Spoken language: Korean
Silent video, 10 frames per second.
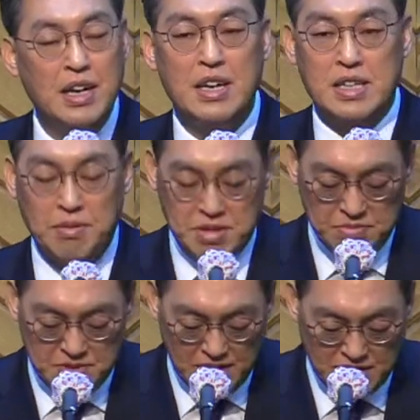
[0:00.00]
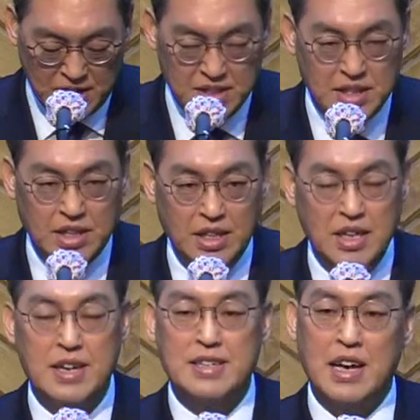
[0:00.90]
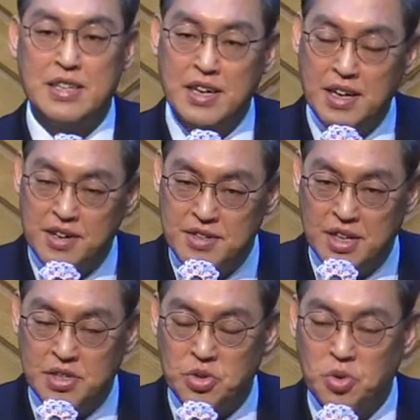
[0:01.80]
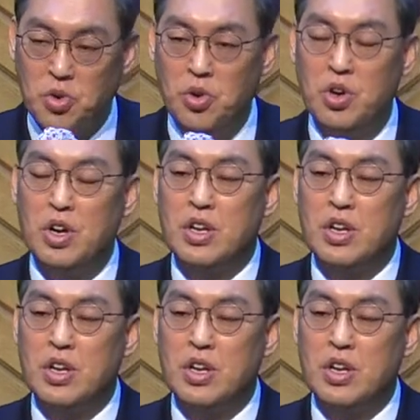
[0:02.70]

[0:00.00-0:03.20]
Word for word: 30세까지 사생애를 사시고